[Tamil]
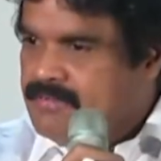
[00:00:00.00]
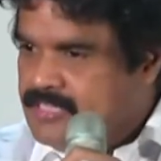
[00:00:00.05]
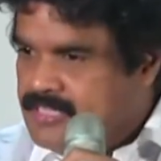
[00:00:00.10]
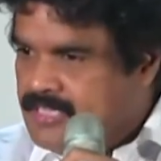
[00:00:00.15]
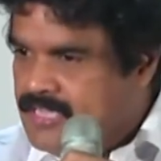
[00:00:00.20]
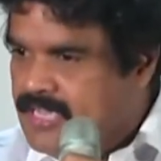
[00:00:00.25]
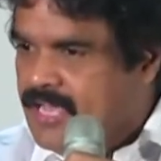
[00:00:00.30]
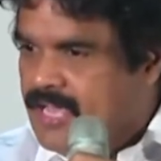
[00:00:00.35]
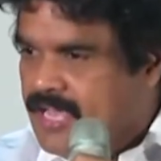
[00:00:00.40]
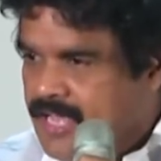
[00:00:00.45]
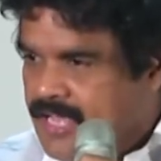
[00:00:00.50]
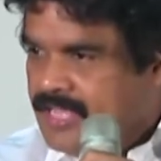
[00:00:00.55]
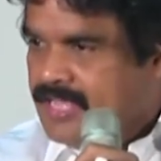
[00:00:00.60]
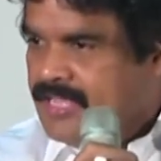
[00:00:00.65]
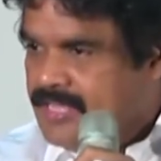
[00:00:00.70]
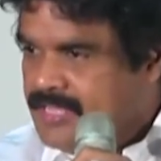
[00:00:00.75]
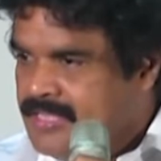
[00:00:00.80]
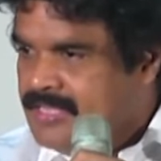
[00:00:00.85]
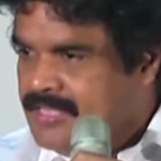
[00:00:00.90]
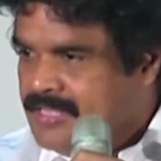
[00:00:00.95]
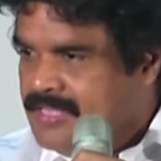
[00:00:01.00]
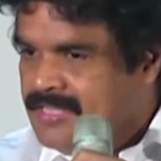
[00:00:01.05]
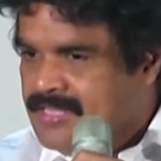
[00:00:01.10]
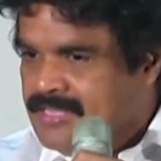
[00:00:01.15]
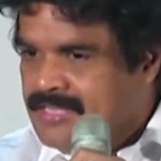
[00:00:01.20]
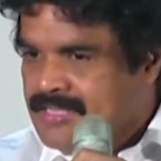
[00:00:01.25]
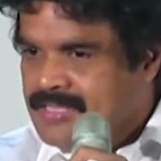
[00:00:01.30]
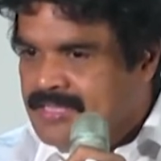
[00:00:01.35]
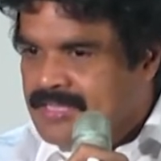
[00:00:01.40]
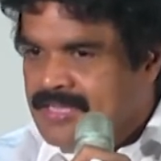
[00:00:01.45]
வருதியா
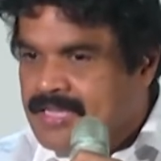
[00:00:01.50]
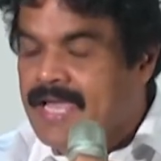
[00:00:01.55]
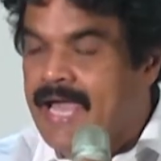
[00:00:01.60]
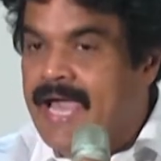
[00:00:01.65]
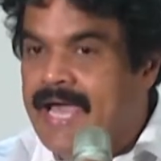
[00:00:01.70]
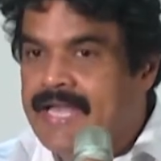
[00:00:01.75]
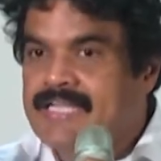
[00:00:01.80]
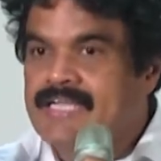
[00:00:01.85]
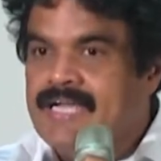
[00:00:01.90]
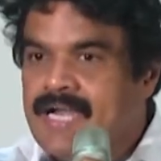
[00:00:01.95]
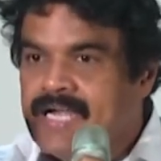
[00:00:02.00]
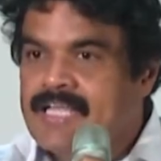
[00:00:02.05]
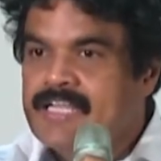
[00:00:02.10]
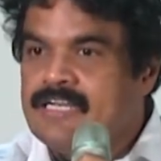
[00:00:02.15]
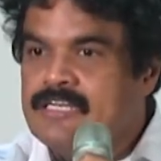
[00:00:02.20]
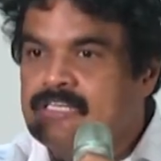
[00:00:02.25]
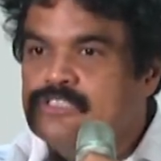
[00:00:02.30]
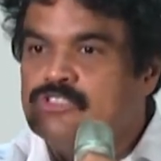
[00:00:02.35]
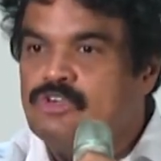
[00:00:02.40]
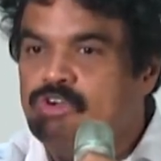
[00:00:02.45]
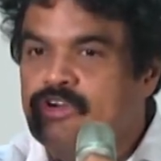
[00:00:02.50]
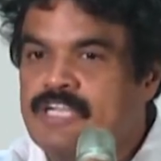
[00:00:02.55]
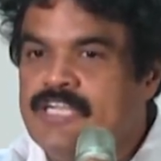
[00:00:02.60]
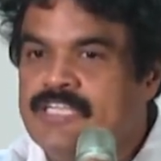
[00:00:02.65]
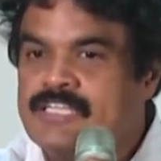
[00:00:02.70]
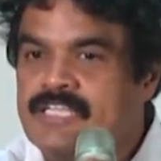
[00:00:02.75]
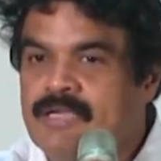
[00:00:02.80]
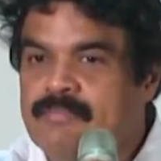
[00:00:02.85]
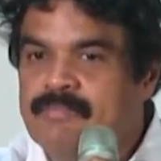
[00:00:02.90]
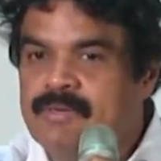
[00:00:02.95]
ஹேர் கலர்னு
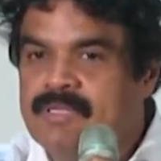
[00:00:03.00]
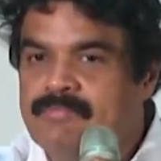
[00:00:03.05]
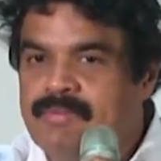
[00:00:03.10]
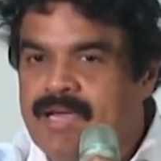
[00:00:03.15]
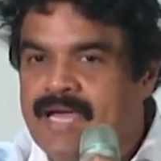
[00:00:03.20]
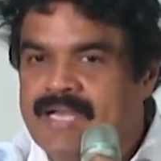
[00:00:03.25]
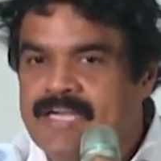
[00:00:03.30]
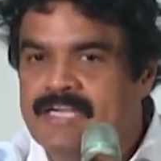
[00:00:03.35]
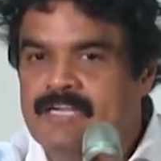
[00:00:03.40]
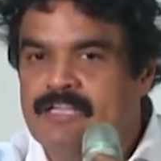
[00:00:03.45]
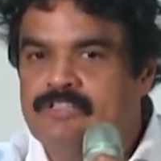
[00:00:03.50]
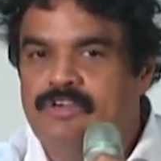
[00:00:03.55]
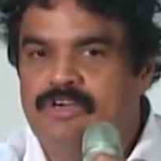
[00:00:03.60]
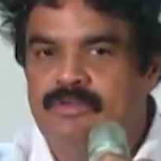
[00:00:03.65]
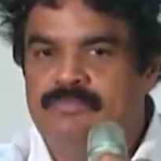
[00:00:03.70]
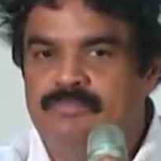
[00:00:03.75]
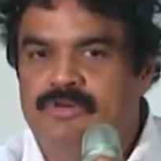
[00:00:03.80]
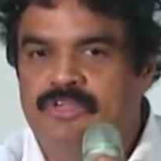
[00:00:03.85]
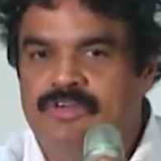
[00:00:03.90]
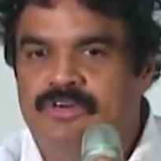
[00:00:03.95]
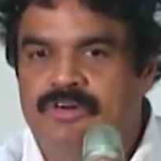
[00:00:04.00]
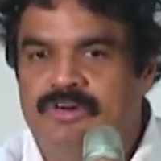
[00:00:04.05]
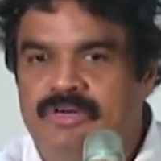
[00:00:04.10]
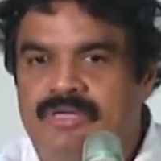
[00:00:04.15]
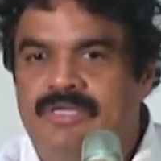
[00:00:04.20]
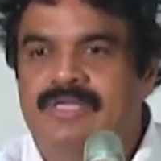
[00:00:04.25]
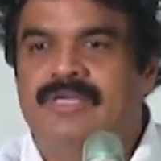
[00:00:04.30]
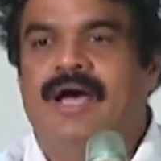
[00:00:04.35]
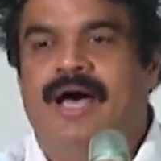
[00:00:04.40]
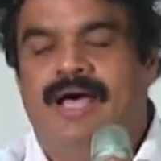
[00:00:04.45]
சொல்லிவிட்டு எப்படி பேர்ஹேனில் தொட முடியும்
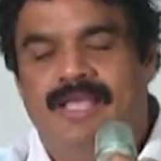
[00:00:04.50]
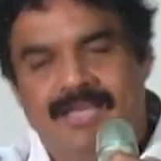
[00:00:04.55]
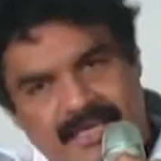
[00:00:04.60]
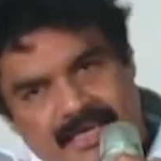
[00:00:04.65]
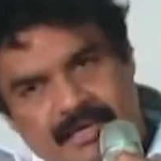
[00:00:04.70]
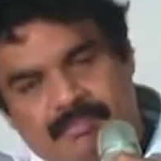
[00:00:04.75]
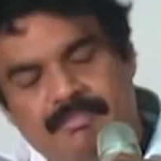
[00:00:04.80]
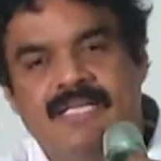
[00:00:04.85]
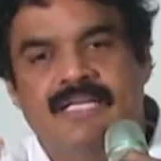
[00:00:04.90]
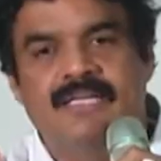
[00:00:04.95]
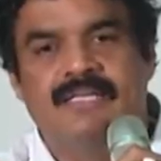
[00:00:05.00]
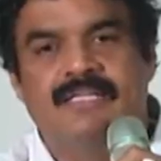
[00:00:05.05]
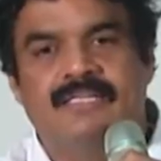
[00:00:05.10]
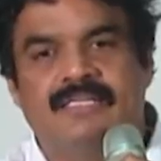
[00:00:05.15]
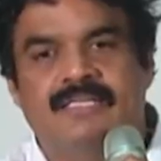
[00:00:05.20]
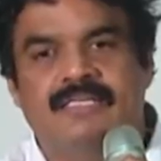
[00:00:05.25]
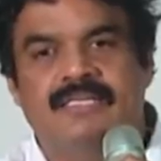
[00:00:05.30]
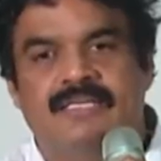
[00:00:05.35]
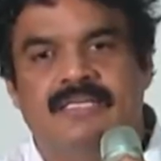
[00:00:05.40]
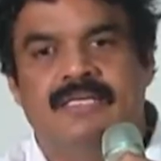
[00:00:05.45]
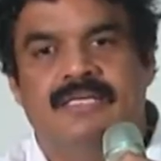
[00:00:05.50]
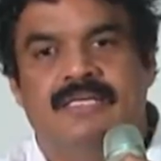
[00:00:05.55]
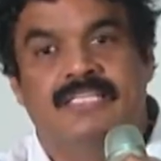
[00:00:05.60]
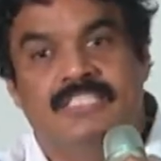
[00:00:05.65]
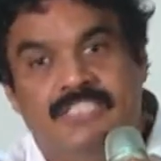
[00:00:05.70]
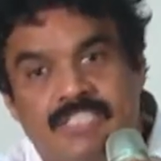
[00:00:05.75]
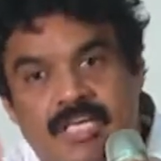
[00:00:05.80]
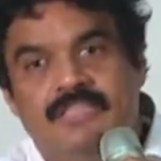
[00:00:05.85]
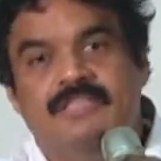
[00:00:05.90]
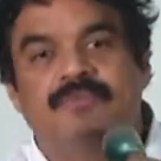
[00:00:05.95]
அதில் கெமிக்கல் இருக்குது
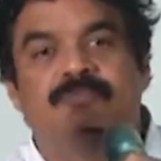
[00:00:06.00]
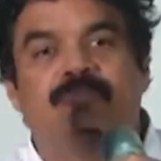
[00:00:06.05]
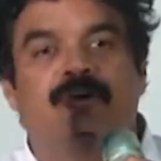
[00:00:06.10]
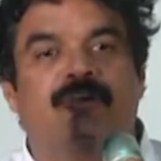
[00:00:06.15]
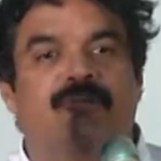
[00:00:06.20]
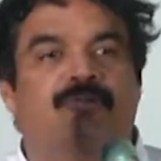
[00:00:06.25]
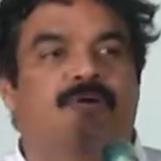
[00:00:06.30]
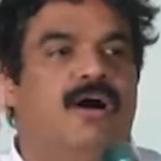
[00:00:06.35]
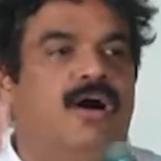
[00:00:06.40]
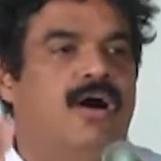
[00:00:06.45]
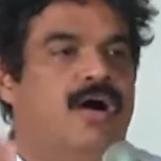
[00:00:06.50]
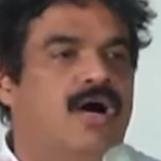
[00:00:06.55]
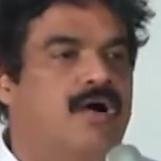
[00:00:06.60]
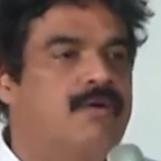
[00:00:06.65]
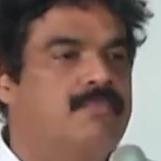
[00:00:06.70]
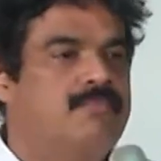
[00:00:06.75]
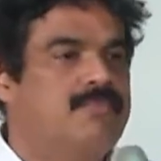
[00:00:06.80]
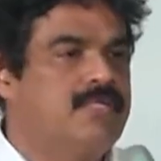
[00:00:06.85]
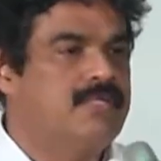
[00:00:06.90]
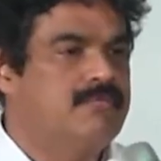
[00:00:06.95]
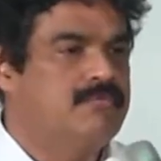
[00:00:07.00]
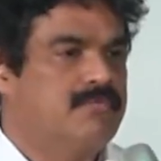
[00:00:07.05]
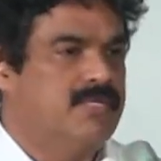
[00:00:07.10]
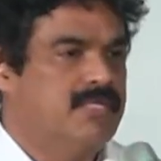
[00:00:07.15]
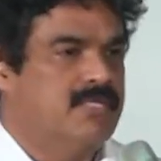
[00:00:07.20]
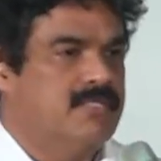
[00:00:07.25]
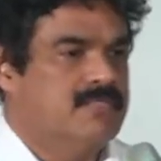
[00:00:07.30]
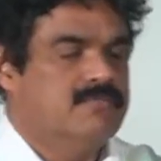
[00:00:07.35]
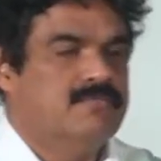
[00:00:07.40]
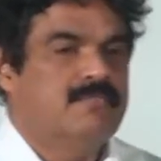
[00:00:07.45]
செத்து போயிடுவான் அப்படி
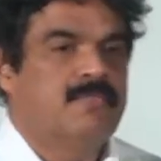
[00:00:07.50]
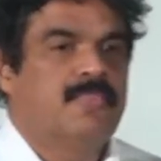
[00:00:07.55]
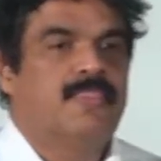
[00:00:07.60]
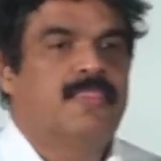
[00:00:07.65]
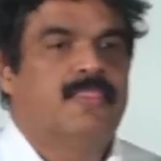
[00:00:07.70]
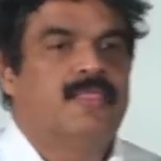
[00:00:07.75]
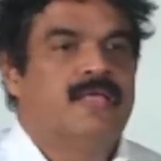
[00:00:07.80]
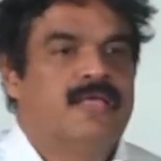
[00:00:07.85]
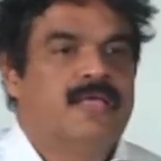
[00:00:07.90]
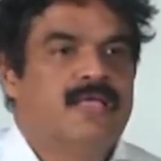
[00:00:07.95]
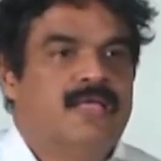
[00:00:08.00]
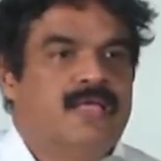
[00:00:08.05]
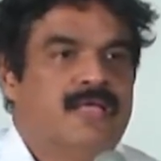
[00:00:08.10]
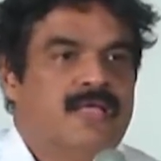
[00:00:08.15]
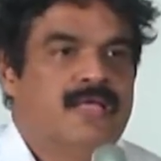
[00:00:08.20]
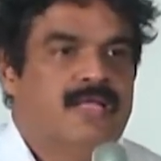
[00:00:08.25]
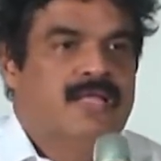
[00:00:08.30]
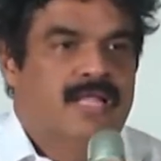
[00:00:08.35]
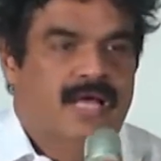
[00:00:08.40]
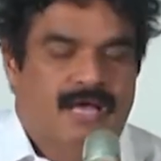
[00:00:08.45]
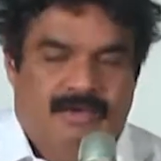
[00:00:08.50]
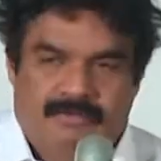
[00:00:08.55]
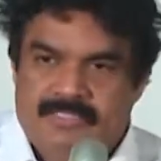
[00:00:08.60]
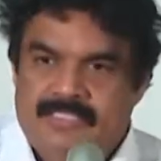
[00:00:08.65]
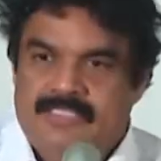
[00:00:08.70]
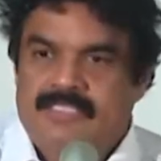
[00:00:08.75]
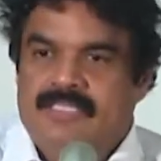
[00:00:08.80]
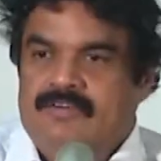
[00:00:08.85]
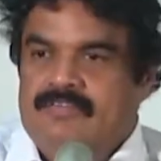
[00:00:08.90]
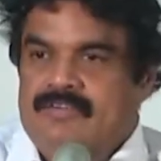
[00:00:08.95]
இப்படின்னு நான்
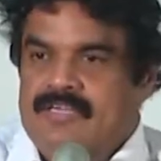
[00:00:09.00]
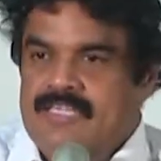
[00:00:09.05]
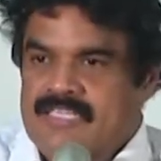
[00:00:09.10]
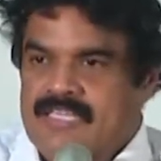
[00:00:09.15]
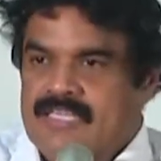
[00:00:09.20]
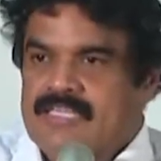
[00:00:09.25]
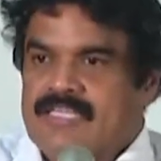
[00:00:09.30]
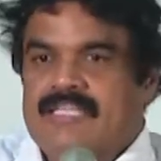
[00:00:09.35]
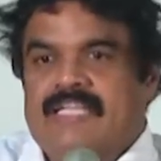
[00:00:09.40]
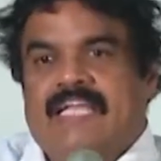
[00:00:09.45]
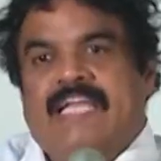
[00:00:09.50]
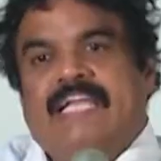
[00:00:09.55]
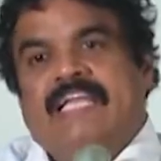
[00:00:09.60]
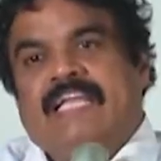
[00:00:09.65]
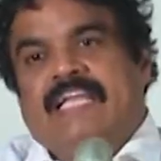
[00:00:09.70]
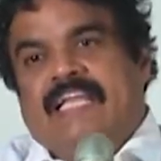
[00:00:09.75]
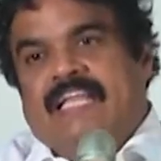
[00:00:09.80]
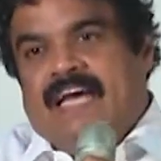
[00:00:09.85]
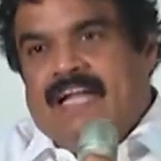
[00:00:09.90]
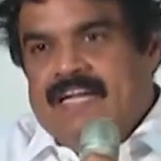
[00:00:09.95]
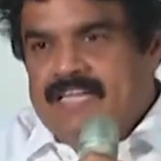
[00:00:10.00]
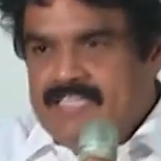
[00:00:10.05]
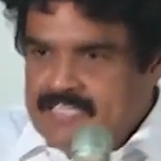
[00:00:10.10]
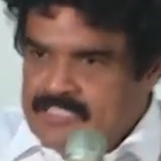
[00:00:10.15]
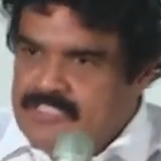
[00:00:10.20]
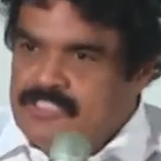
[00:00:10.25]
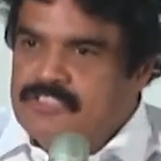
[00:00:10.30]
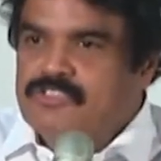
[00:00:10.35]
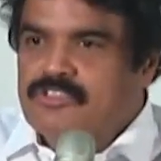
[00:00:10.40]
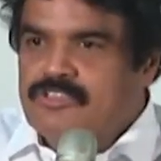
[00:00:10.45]
வந்து அவங்கள்ட்ட என்ன
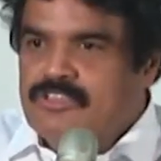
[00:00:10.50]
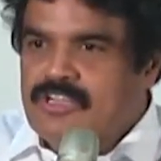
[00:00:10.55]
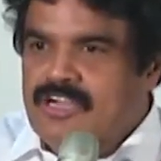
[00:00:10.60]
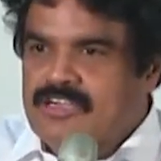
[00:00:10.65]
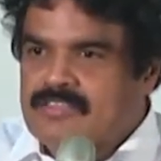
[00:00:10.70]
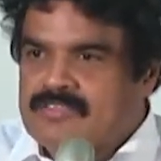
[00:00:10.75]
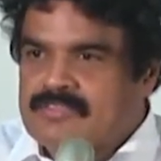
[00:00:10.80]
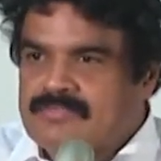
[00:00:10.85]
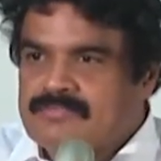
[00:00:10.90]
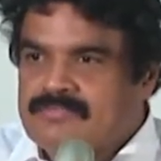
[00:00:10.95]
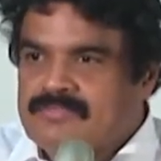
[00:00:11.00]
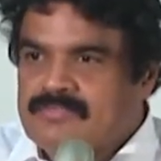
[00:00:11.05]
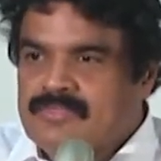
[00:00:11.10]
அலிகேஷன் சொன்னாலும்